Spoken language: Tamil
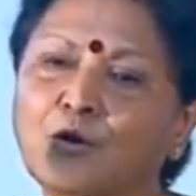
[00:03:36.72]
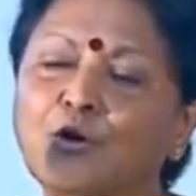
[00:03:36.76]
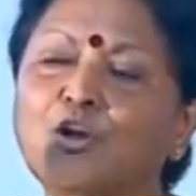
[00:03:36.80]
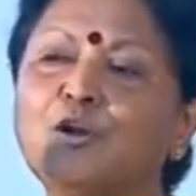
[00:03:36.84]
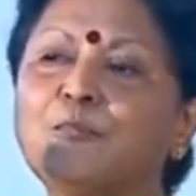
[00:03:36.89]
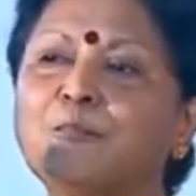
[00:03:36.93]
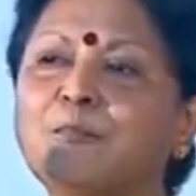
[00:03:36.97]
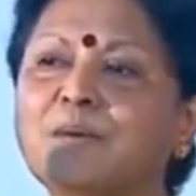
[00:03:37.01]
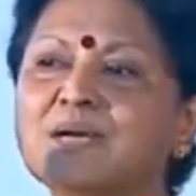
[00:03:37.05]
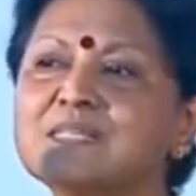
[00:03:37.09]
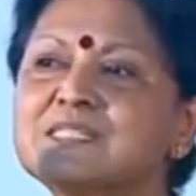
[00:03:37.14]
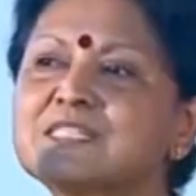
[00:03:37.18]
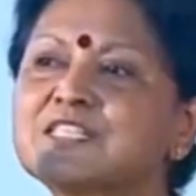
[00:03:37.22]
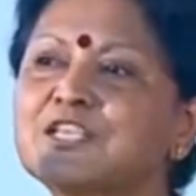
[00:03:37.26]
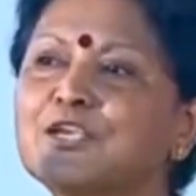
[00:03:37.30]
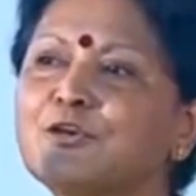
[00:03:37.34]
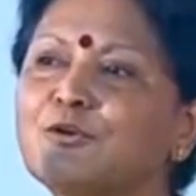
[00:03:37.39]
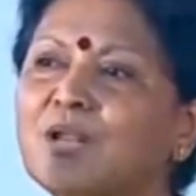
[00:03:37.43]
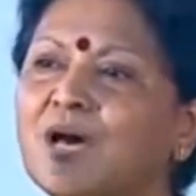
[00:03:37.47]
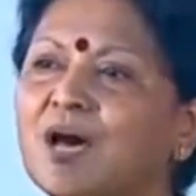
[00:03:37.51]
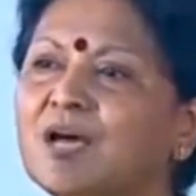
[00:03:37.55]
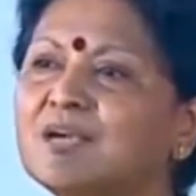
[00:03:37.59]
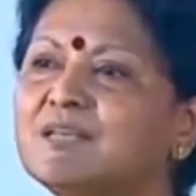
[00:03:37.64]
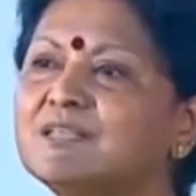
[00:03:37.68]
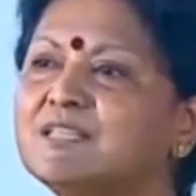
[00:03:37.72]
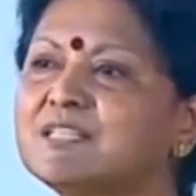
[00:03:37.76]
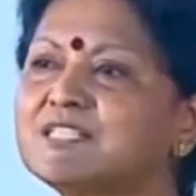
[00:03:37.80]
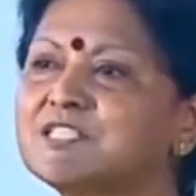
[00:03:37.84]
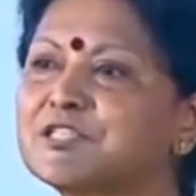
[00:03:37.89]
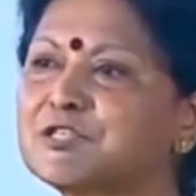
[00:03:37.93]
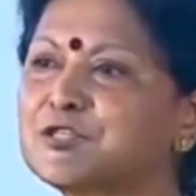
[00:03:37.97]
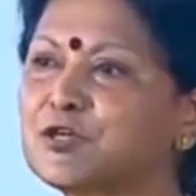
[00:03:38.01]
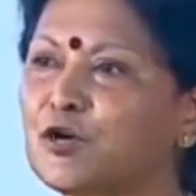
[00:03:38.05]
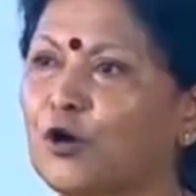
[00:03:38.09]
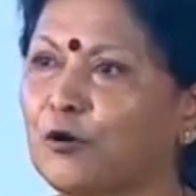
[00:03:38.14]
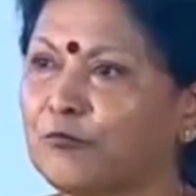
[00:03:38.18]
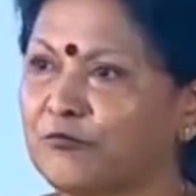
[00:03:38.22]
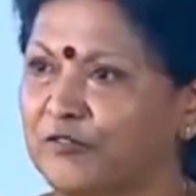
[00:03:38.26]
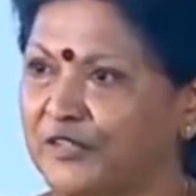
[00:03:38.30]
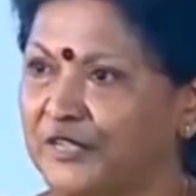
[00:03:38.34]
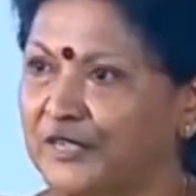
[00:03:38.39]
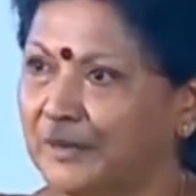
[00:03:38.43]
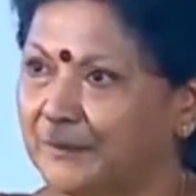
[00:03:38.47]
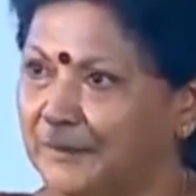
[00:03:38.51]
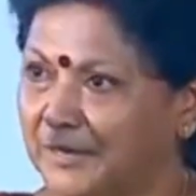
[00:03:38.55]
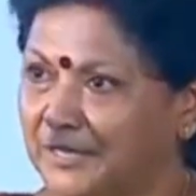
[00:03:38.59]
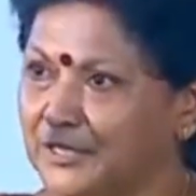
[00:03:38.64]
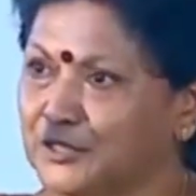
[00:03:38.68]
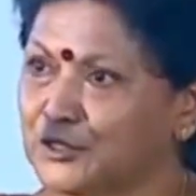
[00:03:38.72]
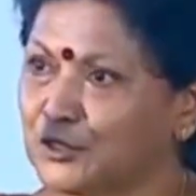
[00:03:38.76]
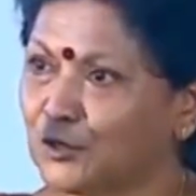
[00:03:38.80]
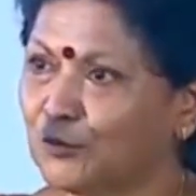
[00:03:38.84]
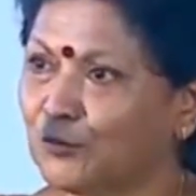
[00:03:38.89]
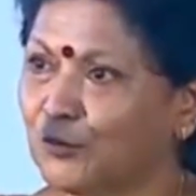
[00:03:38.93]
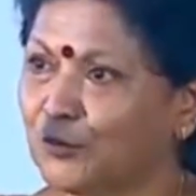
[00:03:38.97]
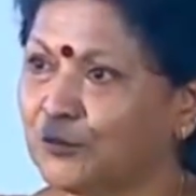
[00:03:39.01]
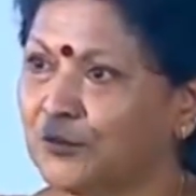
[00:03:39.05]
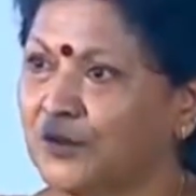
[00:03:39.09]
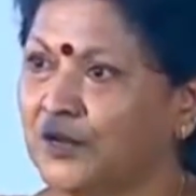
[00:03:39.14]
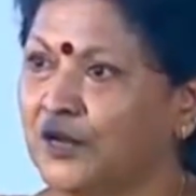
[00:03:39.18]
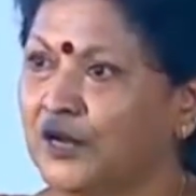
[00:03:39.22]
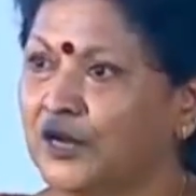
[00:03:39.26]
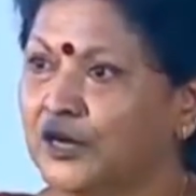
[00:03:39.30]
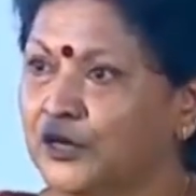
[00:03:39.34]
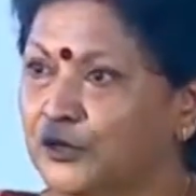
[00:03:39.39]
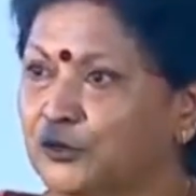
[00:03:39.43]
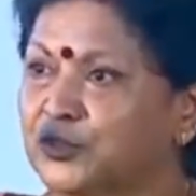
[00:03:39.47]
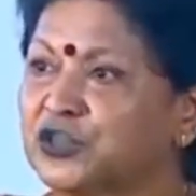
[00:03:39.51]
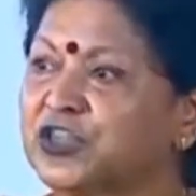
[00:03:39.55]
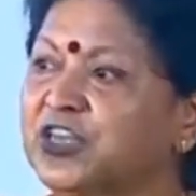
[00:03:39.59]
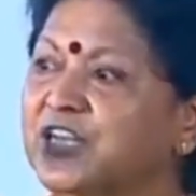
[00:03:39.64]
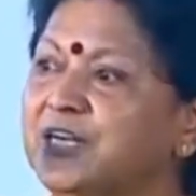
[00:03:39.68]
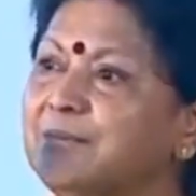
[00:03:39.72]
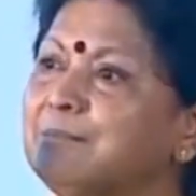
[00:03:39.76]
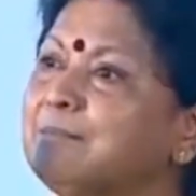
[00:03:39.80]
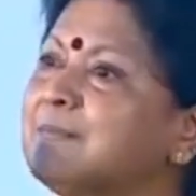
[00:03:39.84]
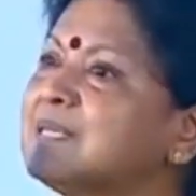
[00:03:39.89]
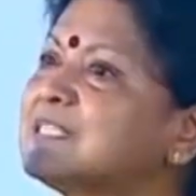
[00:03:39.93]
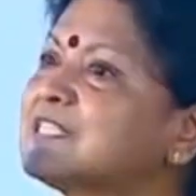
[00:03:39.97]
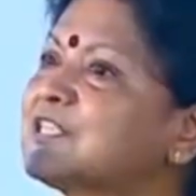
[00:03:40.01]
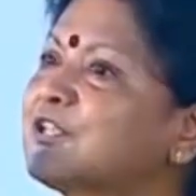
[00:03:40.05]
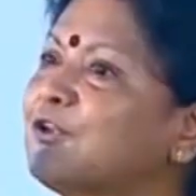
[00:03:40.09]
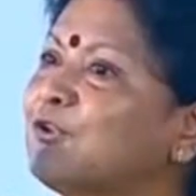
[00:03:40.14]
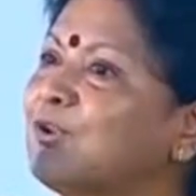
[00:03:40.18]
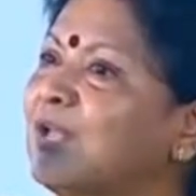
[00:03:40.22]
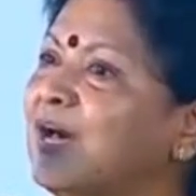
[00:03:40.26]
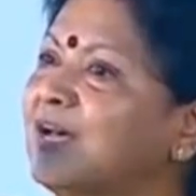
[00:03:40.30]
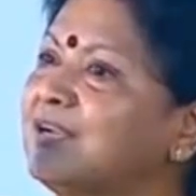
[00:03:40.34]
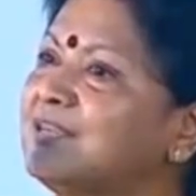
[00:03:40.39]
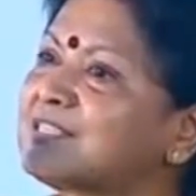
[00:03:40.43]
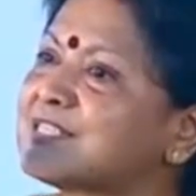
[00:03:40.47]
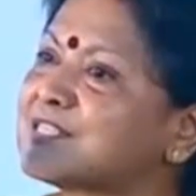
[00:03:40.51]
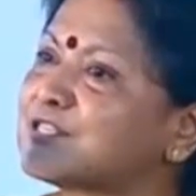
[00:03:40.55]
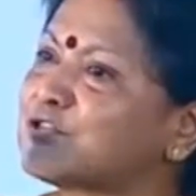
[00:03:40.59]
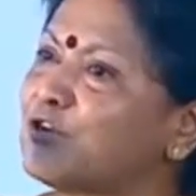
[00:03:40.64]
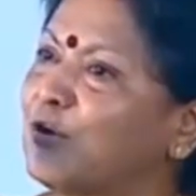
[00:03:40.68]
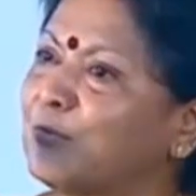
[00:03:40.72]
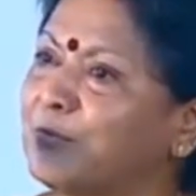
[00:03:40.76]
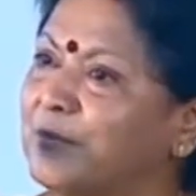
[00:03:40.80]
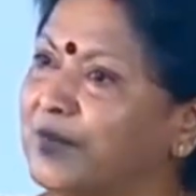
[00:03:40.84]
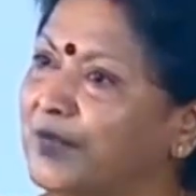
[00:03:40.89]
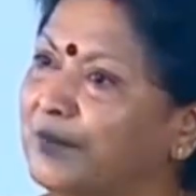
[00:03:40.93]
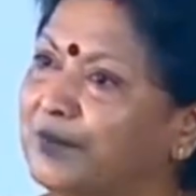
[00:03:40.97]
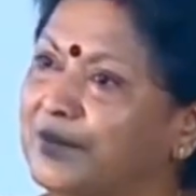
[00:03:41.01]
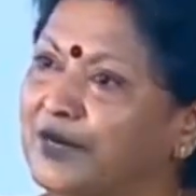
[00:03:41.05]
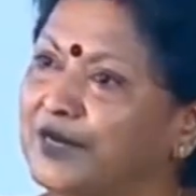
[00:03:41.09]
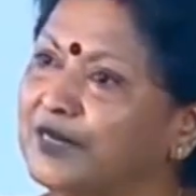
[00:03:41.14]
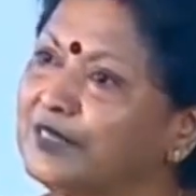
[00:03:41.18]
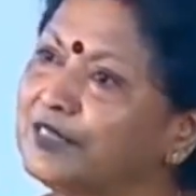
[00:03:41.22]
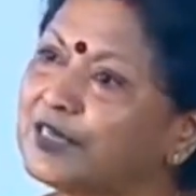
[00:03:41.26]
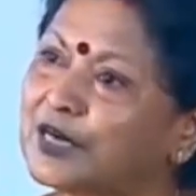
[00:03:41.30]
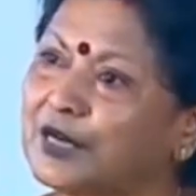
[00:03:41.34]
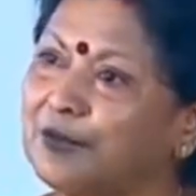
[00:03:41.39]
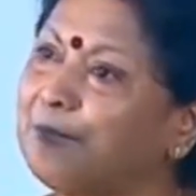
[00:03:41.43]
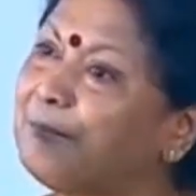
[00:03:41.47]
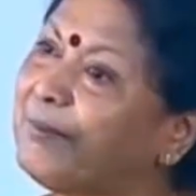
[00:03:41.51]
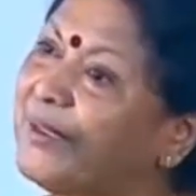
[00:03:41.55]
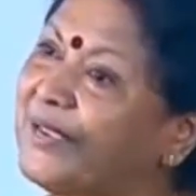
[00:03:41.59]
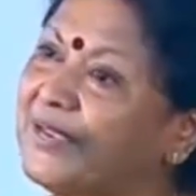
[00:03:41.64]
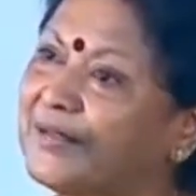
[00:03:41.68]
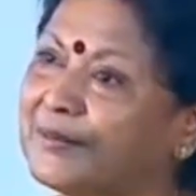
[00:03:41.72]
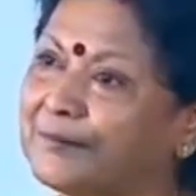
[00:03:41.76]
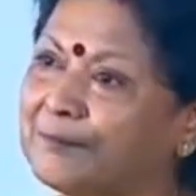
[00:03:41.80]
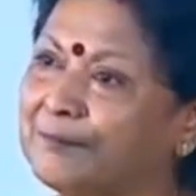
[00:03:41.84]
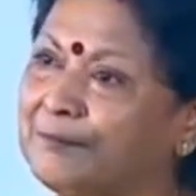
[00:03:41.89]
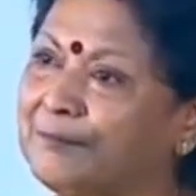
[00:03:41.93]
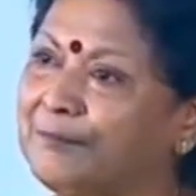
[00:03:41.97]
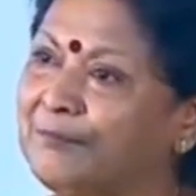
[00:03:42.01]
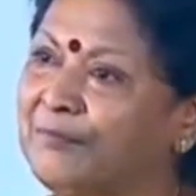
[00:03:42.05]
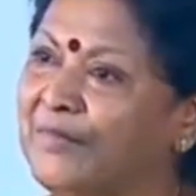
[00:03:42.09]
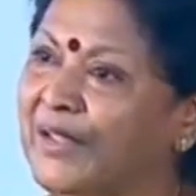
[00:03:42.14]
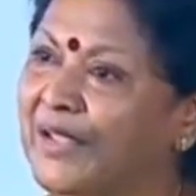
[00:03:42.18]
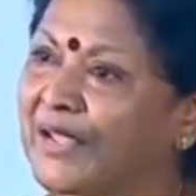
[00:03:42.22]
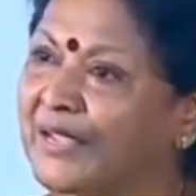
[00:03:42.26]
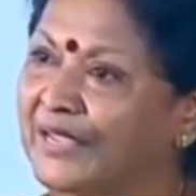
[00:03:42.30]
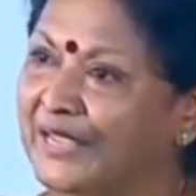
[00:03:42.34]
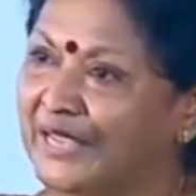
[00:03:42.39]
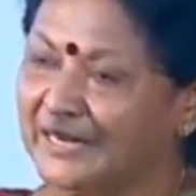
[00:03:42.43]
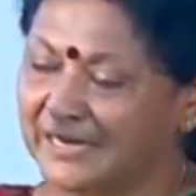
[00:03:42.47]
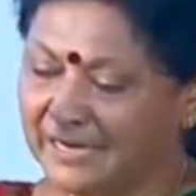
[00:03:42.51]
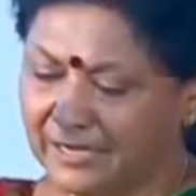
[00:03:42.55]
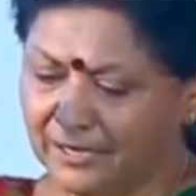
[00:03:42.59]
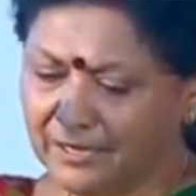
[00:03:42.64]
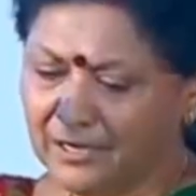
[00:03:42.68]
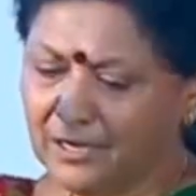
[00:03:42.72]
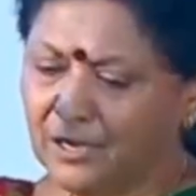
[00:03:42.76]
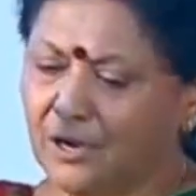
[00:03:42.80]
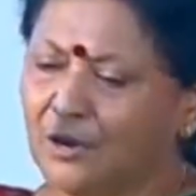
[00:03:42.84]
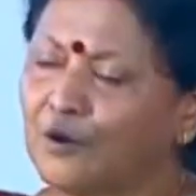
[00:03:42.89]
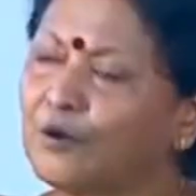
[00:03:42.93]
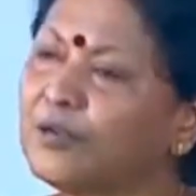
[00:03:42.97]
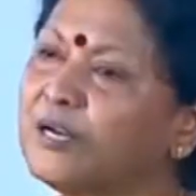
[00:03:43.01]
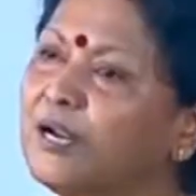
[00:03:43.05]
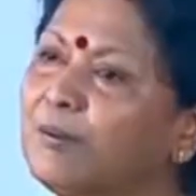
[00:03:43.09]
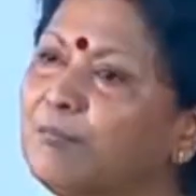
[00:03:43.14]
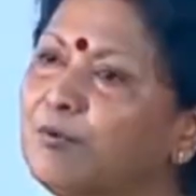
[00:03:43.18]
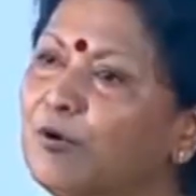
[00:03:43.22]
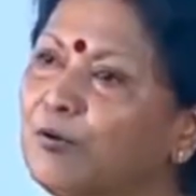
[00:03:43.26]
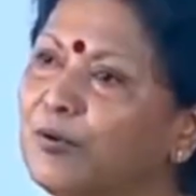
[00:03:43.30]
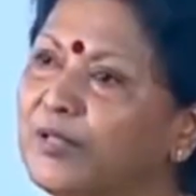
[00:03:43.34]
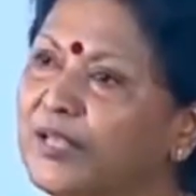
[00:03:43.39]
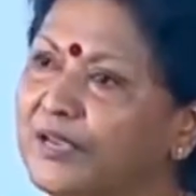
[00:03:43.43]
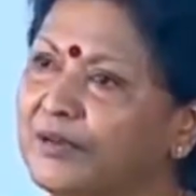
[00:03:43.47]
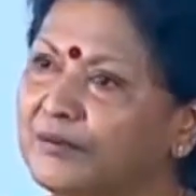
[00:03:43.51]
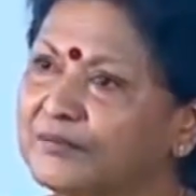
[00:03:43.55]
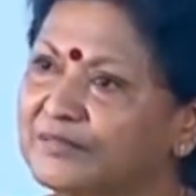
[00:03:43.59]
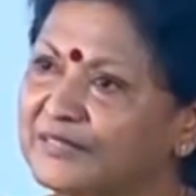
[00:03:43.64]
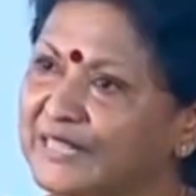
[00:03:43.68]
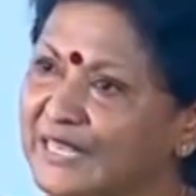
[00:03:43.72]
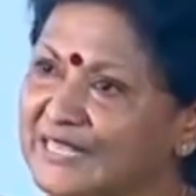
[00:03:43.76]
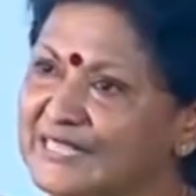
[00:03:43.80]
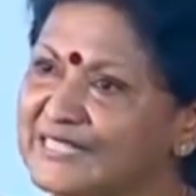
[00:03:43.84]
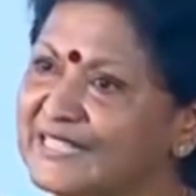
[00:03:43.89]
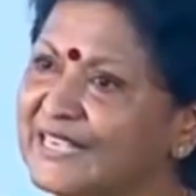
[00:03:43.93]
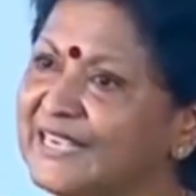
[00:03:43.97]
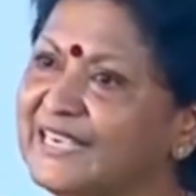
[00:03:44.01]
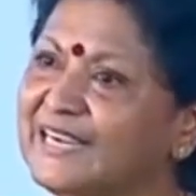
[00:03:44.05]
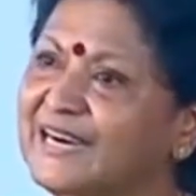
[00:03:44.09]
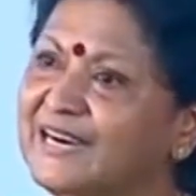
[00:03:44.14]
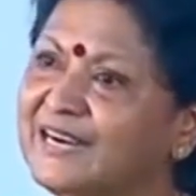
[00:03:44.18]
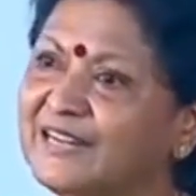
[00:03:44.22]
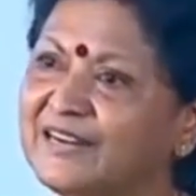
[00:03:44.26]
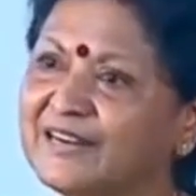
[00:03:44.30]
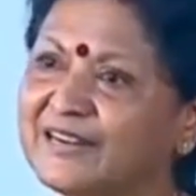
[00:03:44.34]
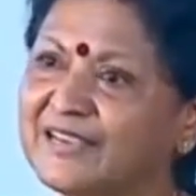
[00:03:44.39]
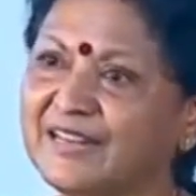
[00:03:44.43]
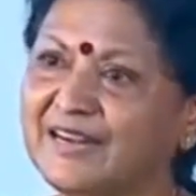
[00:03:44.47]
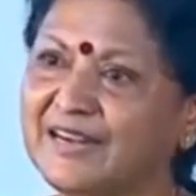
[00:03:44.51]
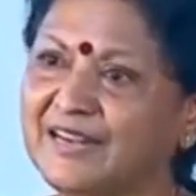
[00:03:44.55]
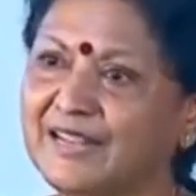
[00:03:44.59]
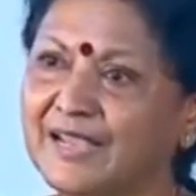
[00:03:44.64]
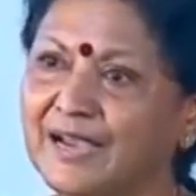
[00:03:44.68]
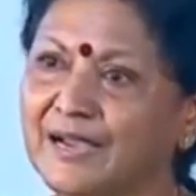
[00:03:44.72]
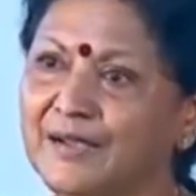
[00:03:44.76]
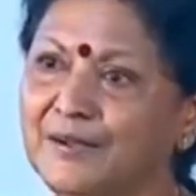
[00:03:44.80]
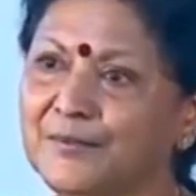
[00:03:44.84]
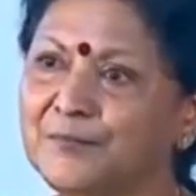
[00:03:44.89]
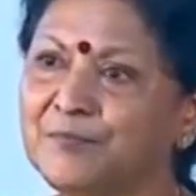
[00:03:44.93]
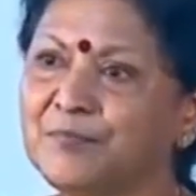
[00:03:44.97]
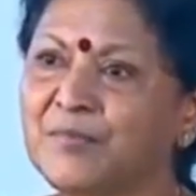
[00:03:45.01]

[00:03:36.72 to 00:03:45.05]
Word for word: ஒரு மஸ்கியுலார் டிஸ்ட்ராஃபி அப்படின்னு சொல்லுவோம் டுஷின் மஸ்குலார் டிஸ்ட்ராஃபி அப்படின்னு அதுக்கு பேர் என்ன நம்மளுடைய தசைகள் இருக்கு இல்லையா